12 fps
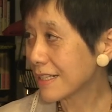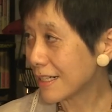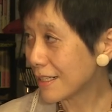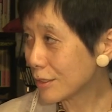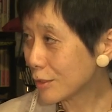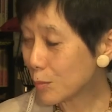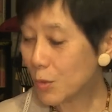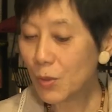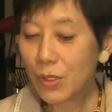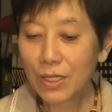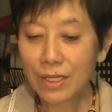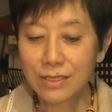けれども、
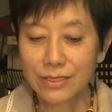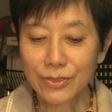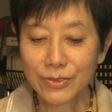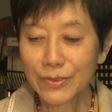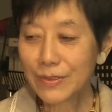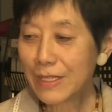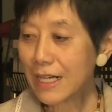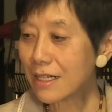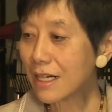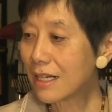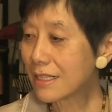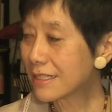はい、その
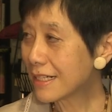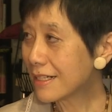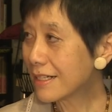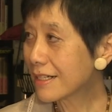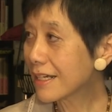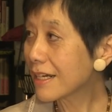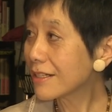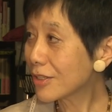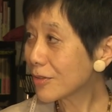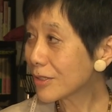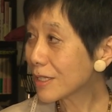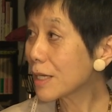中で結
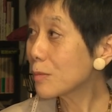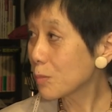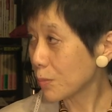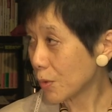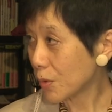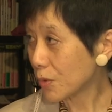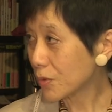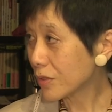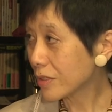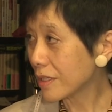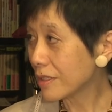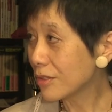局憲法っ
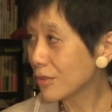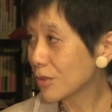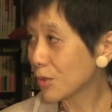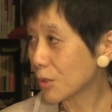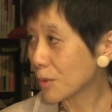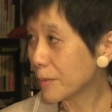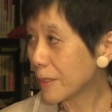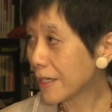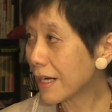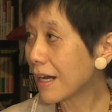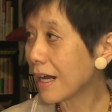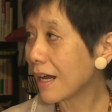ていう言葉
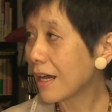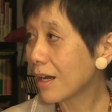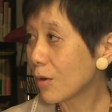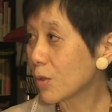が